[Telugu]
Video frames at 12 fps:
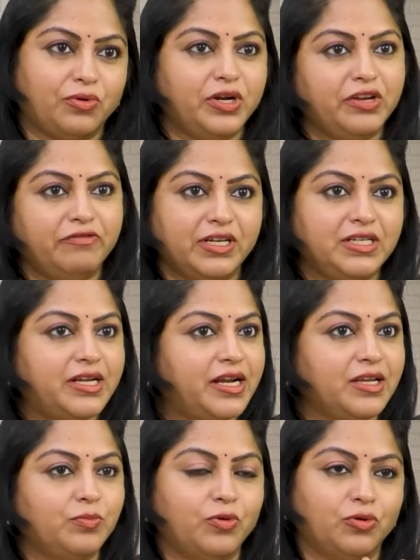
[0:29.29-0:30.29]
కొన్ని
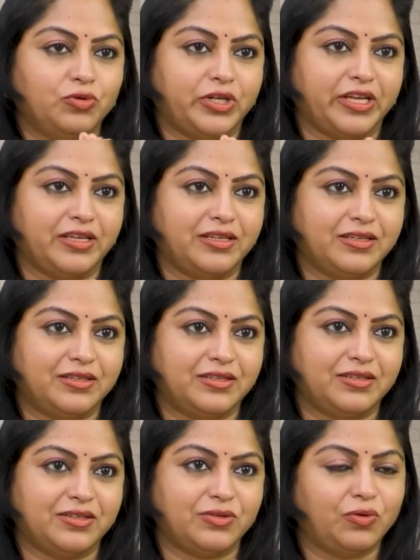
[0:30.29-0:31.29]
వినటానికి బాగుంటాయి
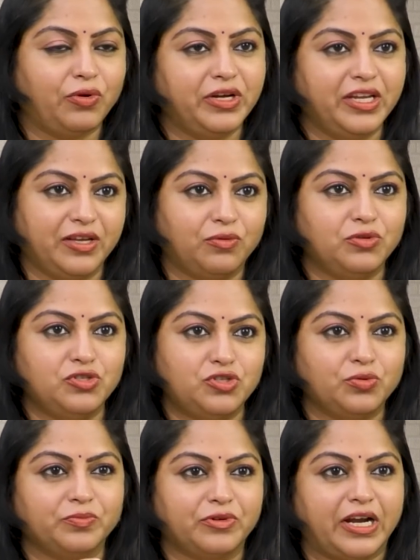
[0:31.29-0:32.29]
కొన్ని
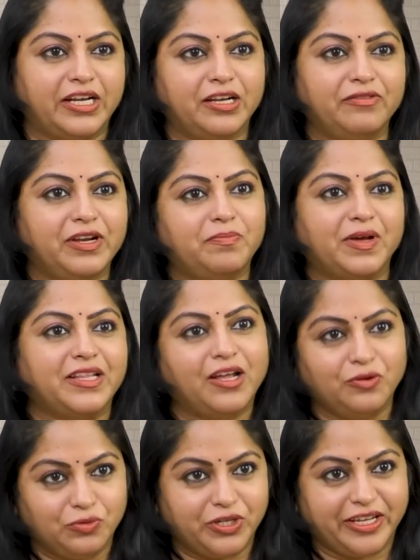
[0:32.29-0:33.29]
కొంచెం కఠినమైన
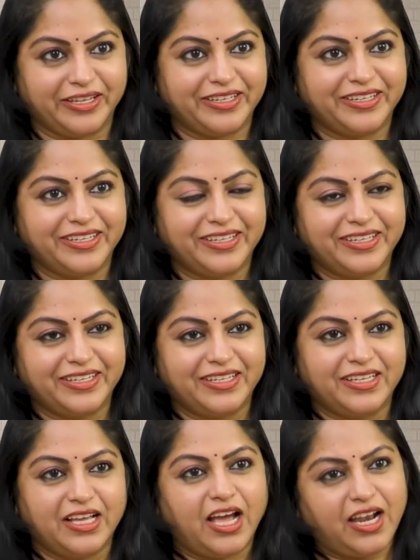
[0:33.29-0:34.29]
పదాలు ఉంటాయి
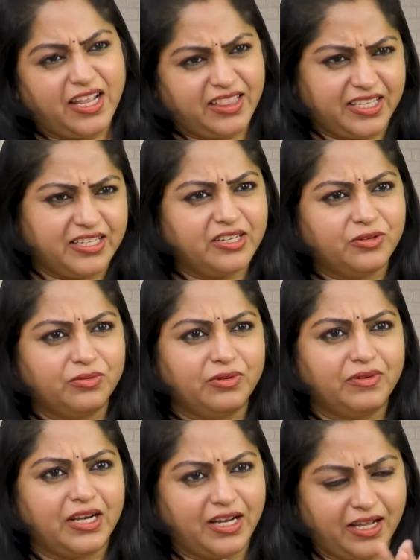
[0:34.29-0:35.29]
అలా తిట్టడం
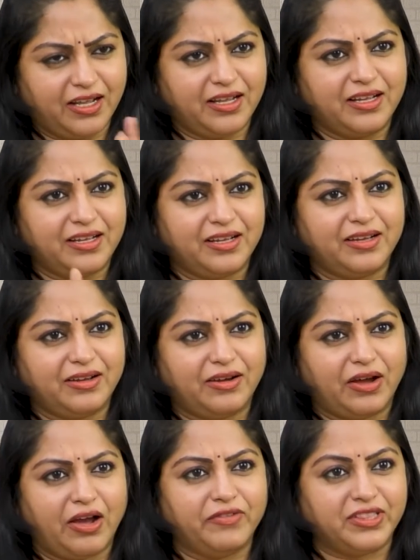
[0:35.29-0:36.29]
వల్ల
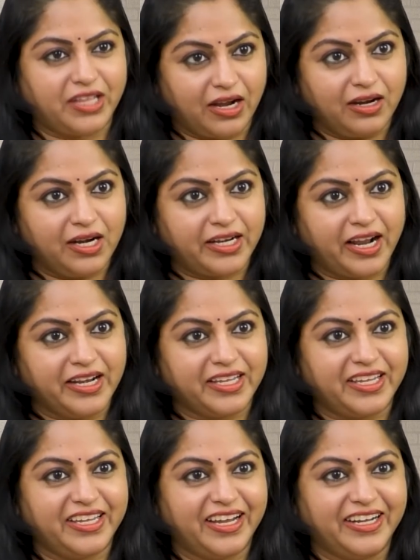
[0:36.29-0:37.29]
అవి
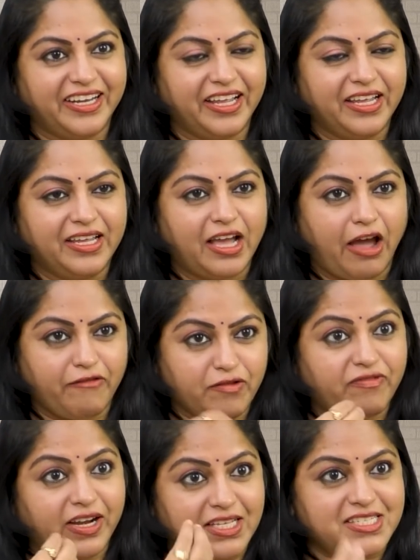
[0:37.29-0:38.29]
తగలటానికి అంటే అవి
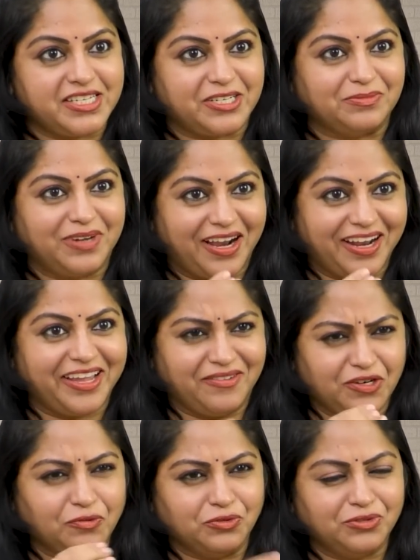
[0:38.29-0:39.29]
ఫలించటం అలా
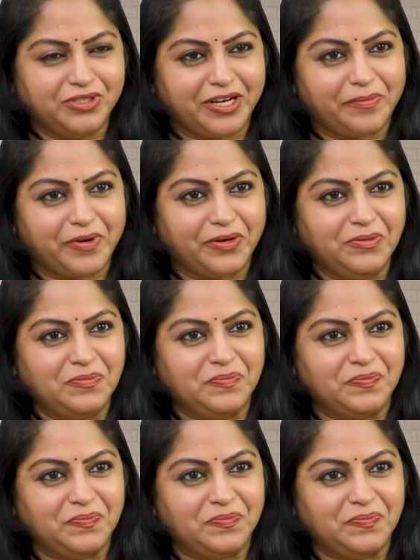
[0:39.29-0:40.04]
ఏమన్నా ఉంటుందా రమ్మగారు